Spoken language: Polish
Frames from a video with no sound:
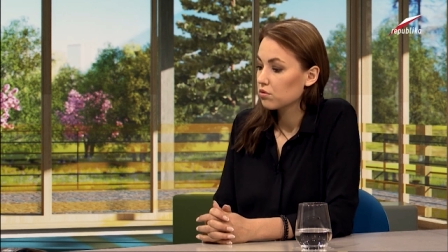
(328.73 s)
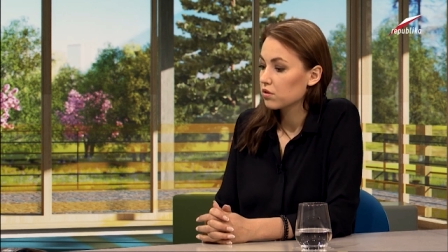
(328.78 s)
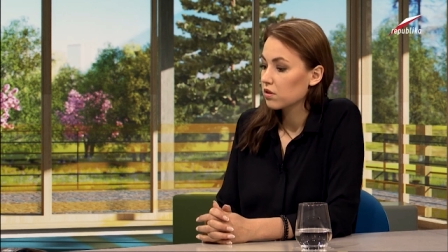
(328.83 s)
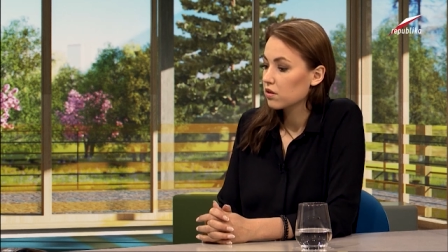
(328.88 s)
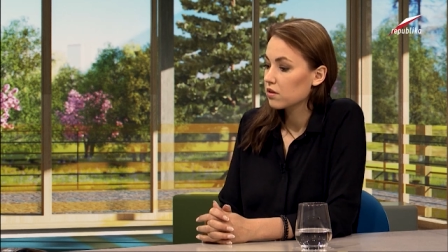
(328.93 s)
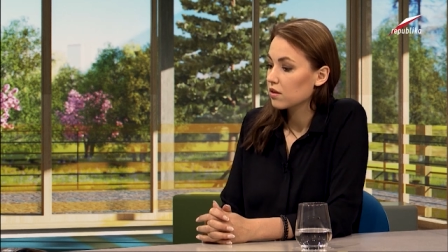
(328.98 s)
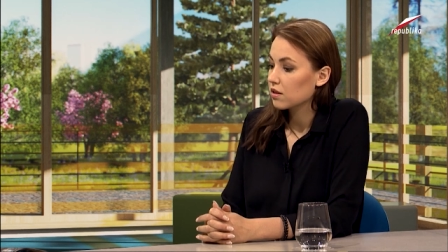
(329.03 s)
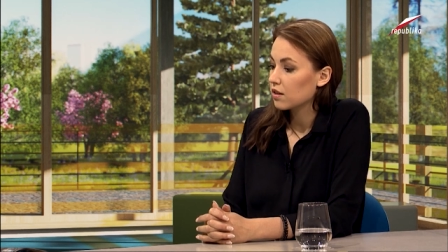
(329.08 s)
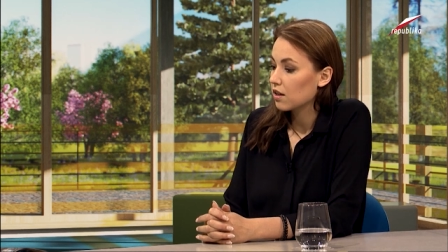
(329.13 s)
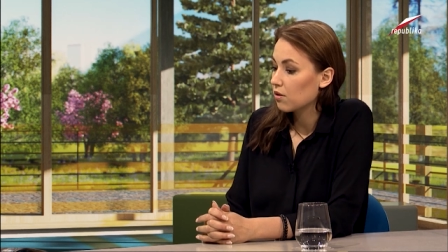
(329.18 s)

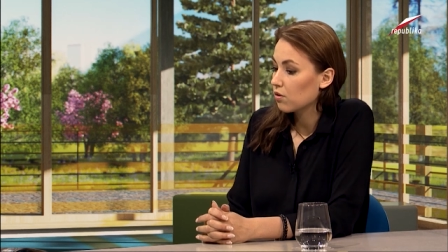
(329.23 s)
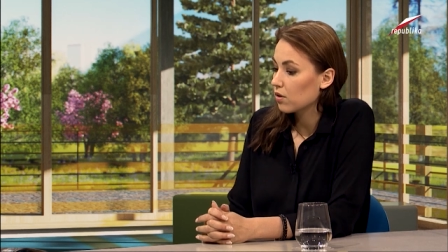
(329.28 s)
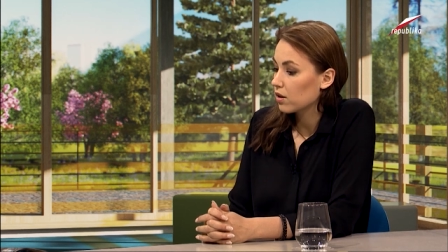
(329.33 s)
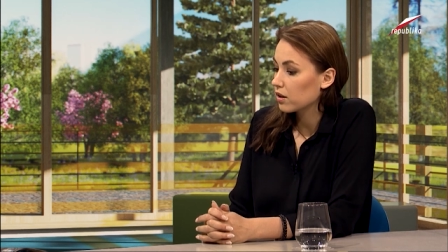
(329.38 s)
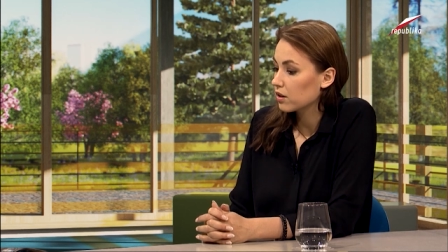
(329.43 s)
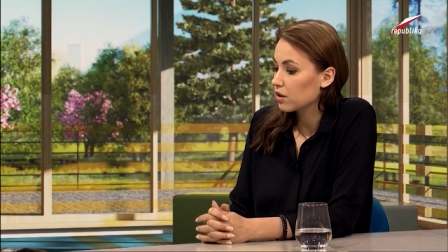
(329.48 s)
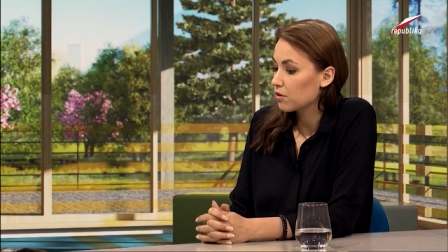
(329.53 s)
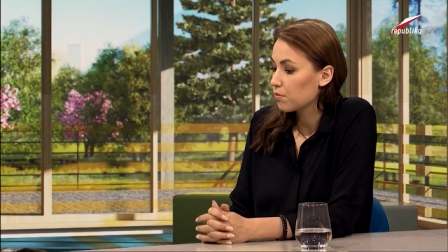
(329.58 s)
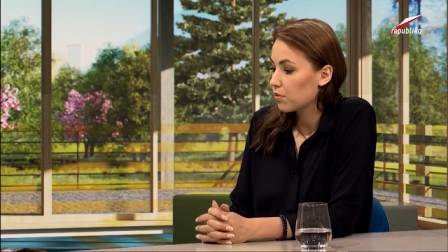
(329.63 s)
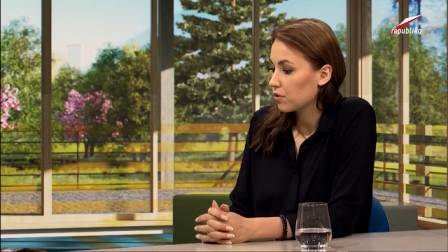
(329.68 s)

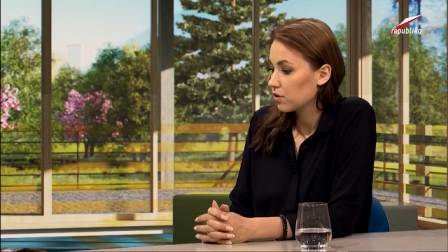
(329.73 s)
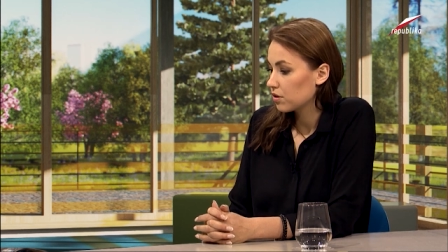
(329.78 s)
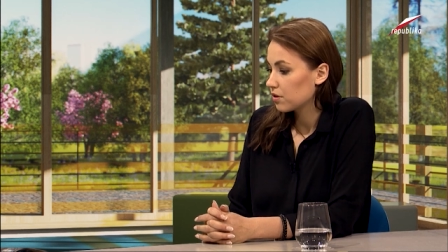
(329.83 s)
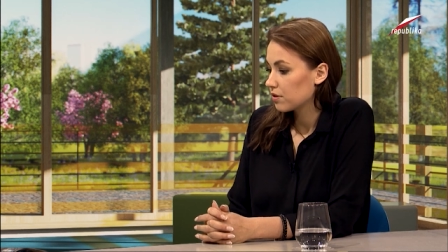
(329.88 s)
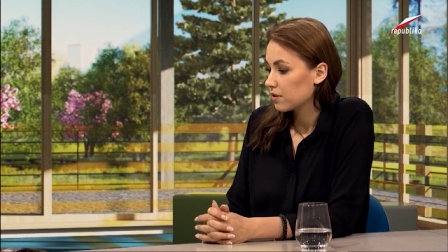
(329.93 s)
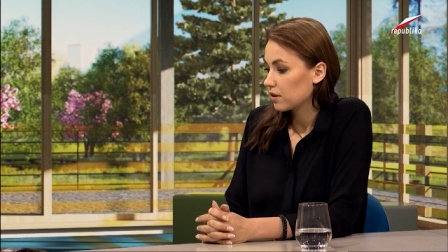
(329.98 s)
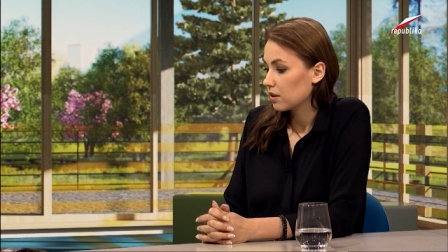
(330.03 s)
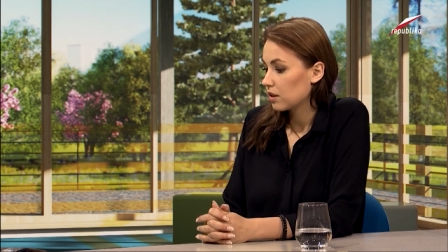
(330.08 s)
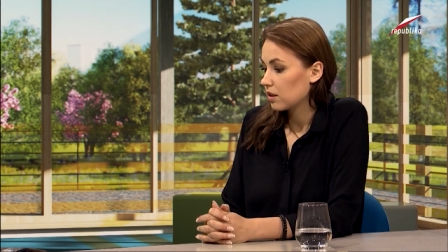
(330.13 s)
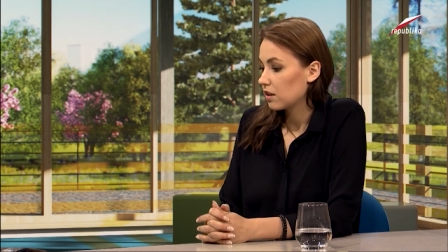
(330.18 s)
uzyskała i
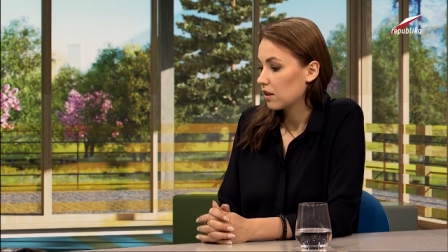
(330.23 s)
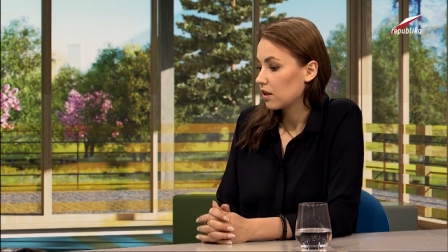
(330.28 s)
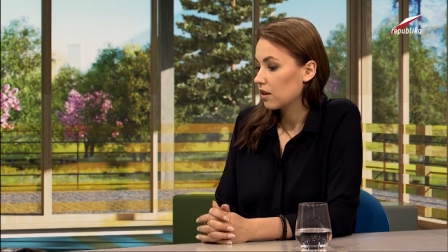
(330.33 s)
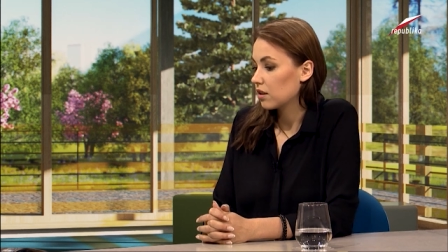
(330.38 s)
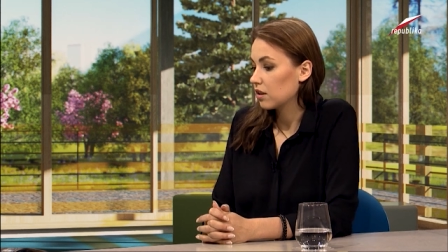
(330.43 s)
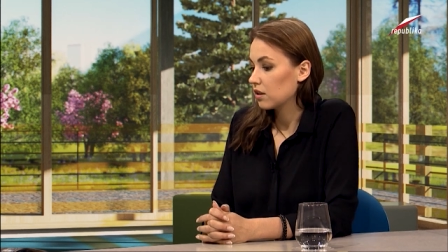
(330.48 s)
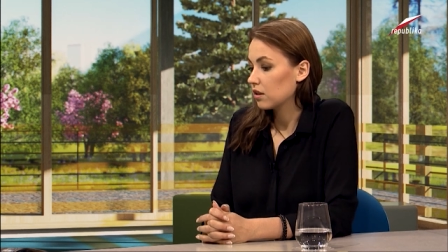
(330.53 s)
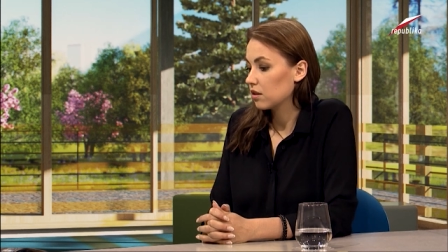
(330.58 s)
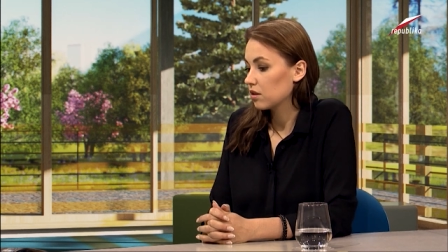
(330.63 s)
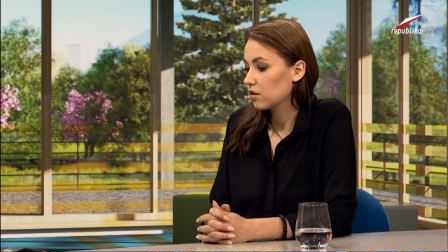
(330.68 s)

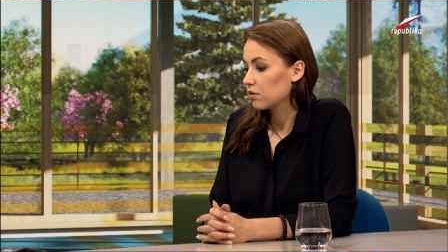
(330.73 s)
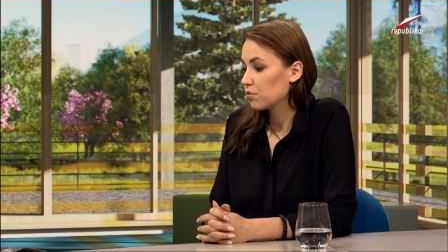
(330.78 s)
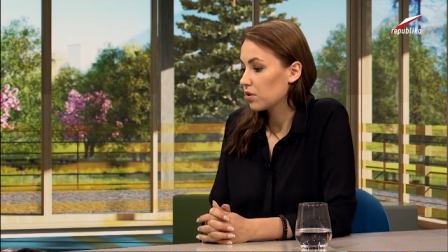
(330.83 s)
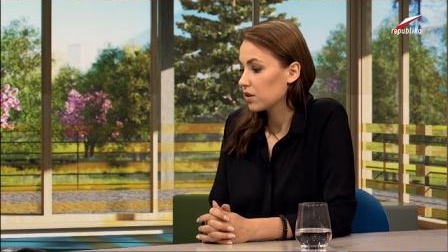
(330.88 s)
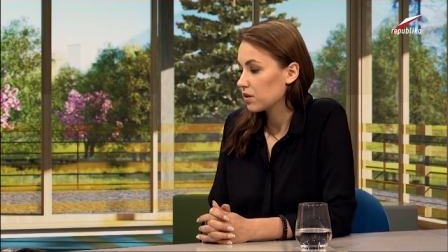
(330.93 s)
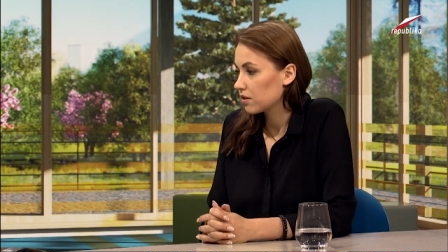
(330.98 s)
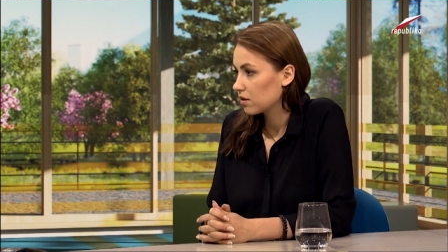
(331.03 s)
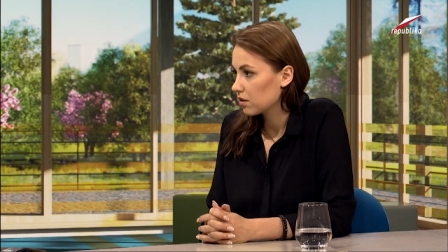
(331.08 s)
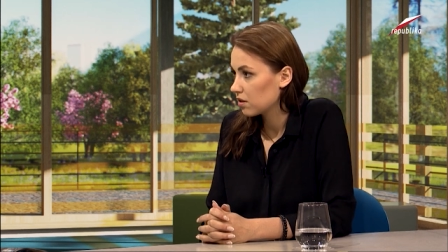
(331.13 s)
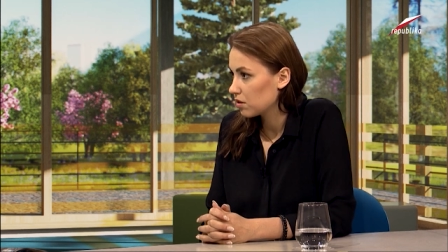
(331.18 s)
policja, i
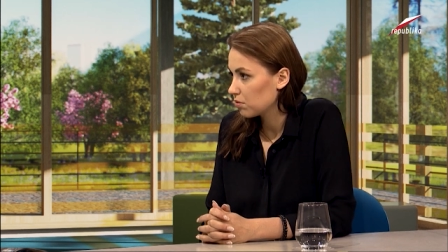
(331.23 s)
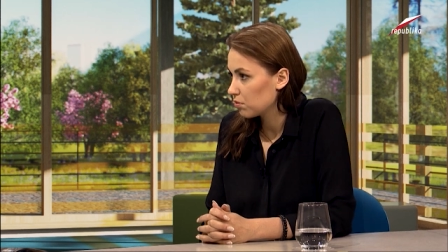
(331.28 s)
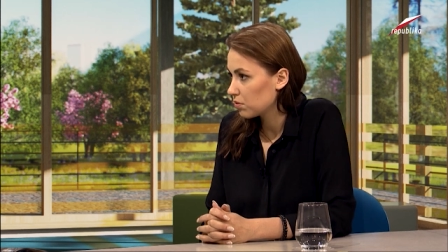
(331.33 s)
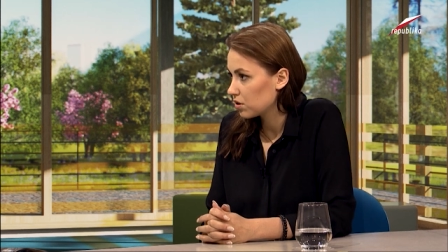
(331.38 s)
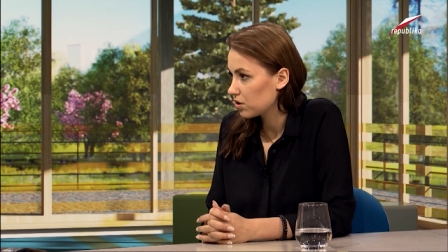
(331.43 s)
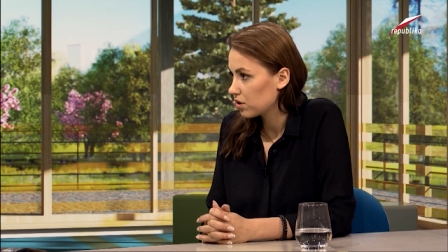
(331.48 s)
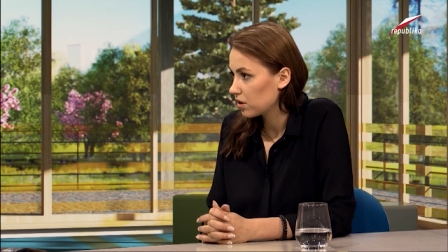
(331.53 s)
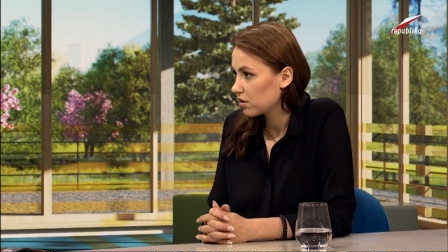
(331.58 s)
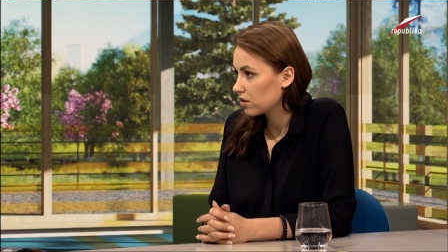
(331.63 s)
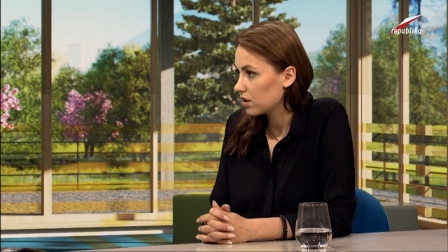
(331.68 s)
między
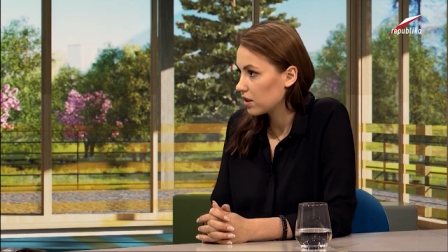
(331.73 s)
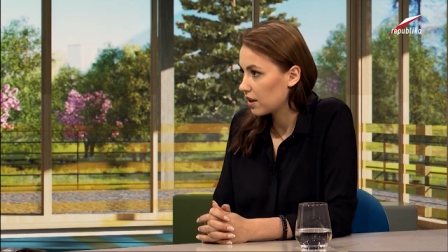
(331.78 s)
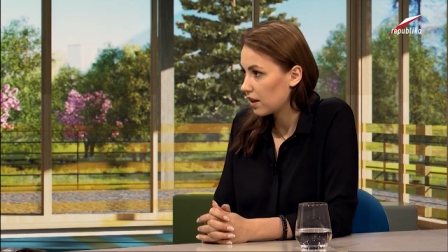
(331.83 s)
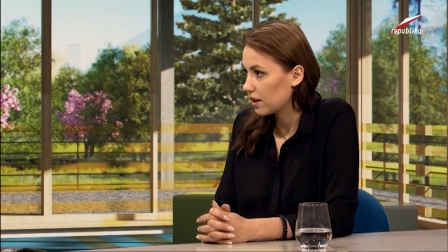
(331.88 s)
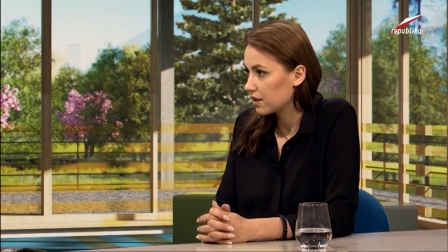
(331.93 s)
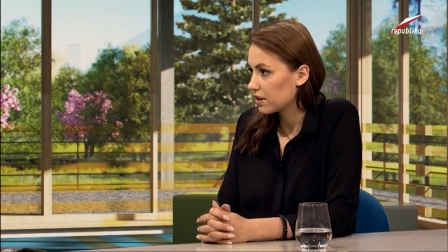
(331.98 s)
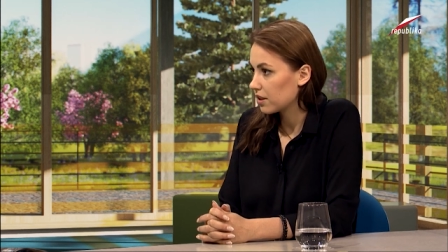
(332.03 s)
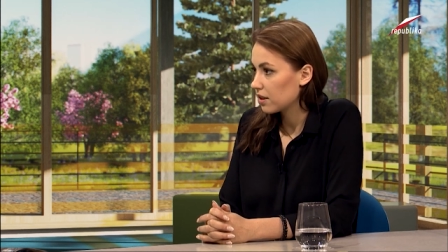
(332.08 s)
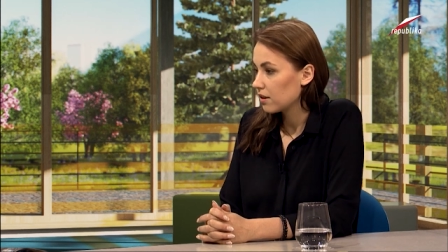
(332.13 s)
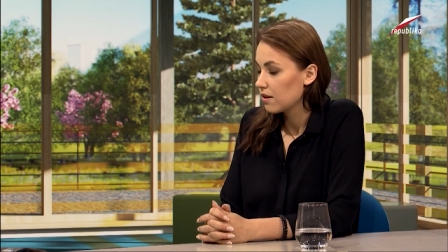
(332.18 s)
innymi
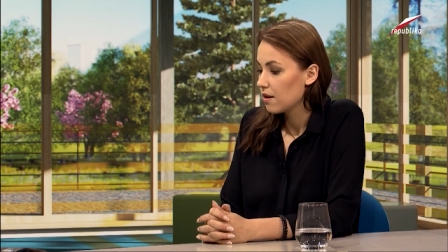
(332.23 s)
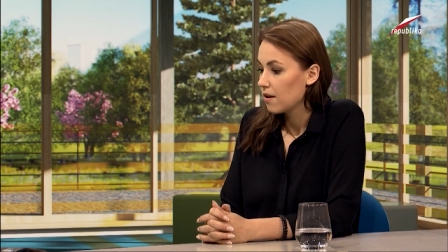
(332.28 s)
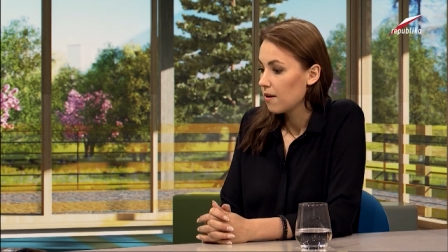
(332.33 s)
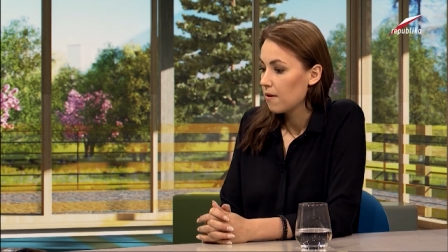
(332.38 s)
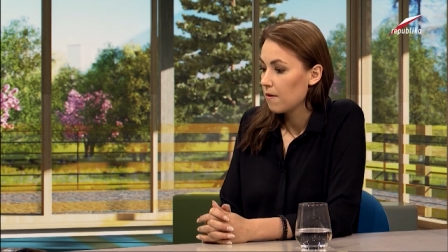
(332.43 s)
dziennikarze.